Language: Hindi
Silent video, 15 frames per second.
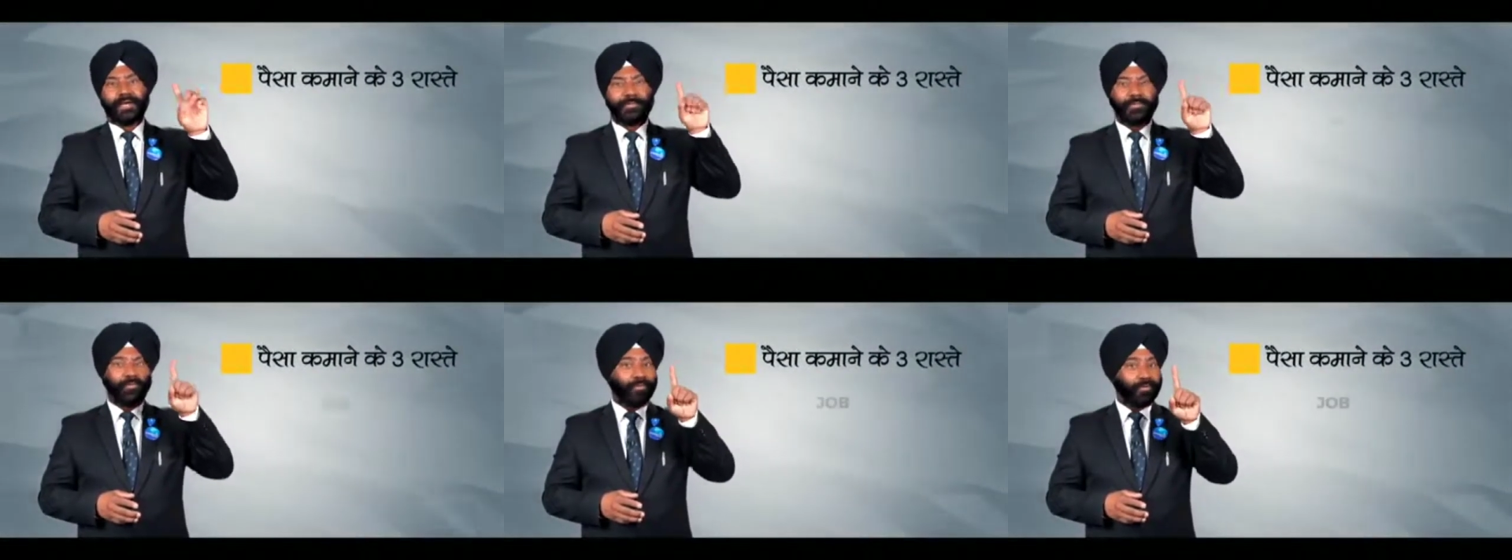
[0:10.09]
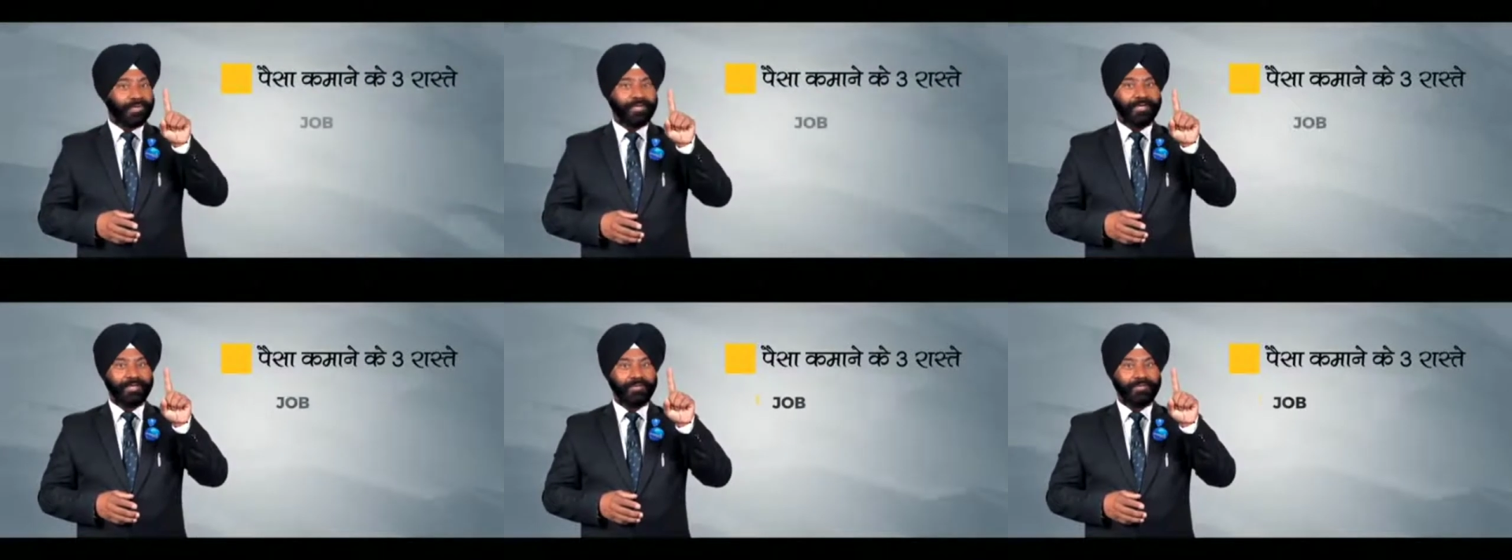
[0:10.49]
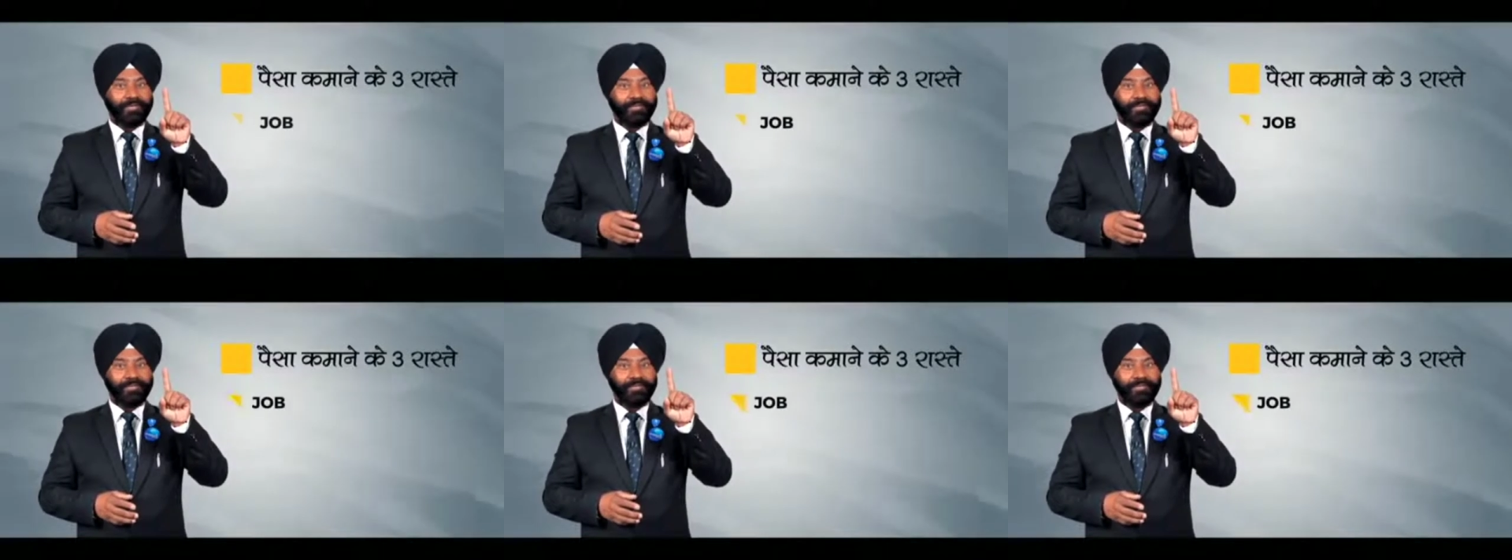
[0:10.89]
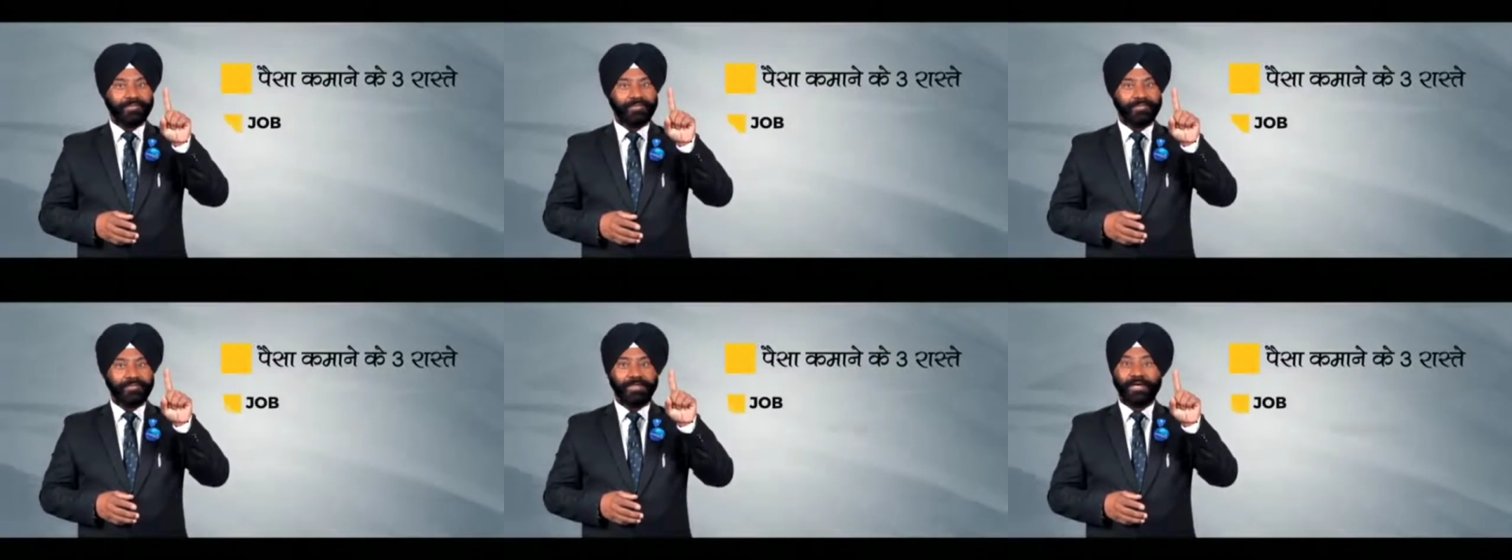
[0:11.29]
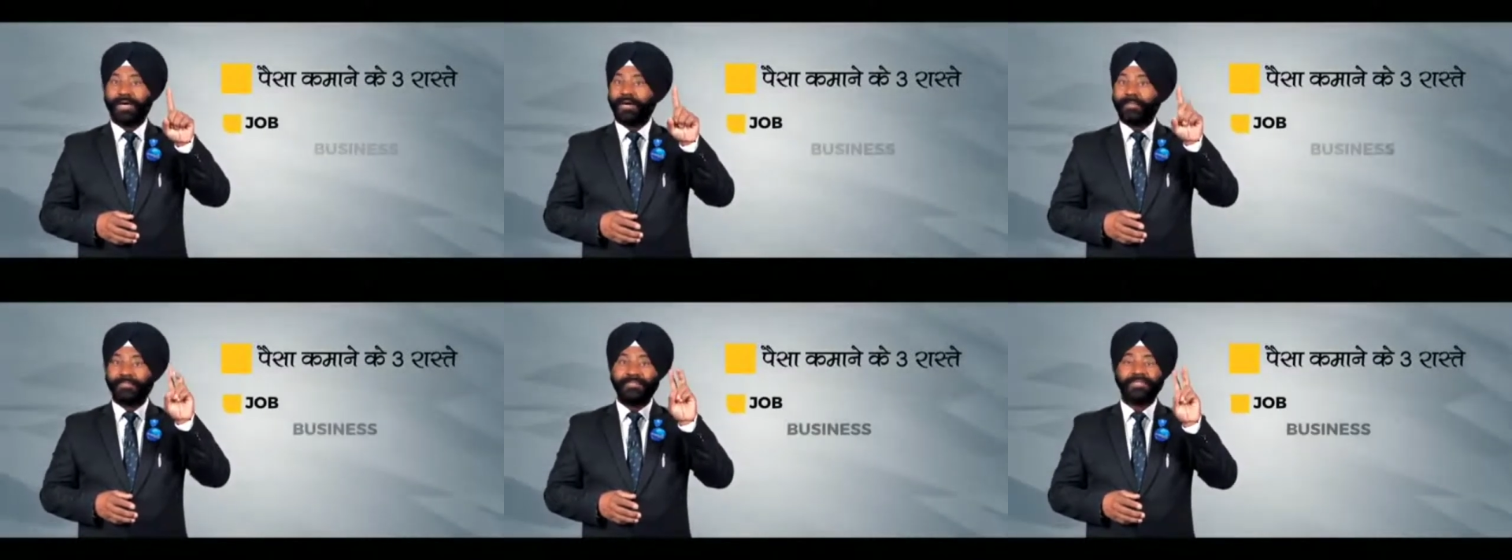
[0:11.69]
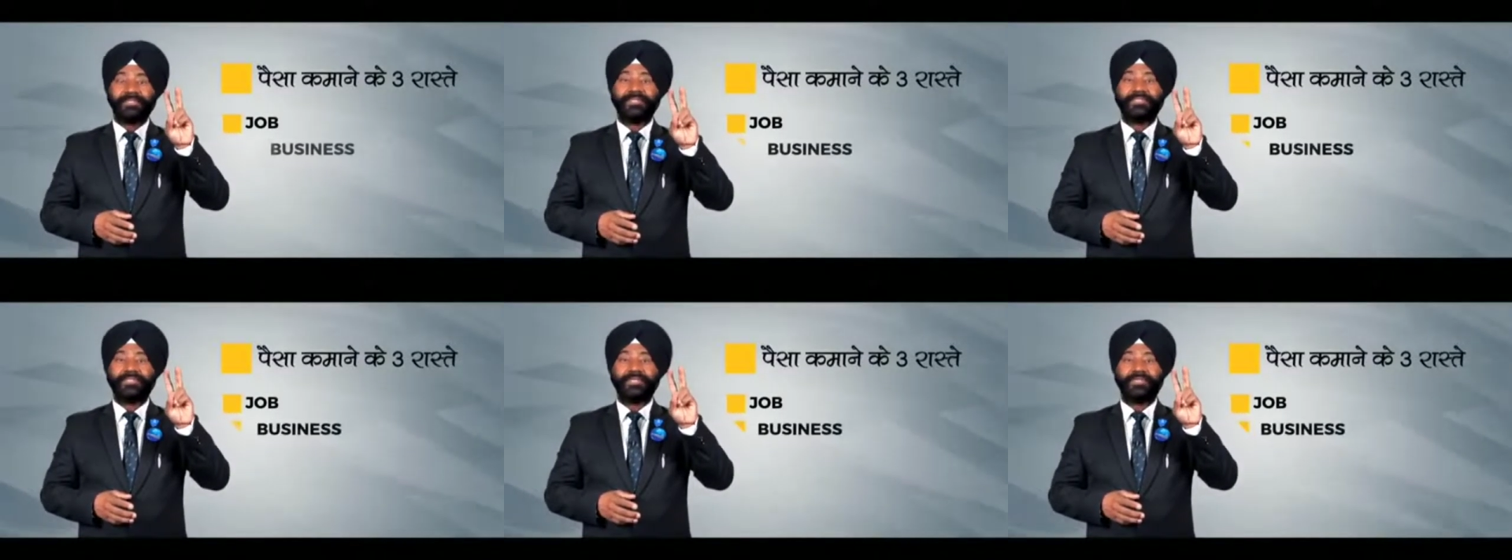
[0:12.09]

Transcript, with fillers: आप नौकरी करते हो आप बिजनेस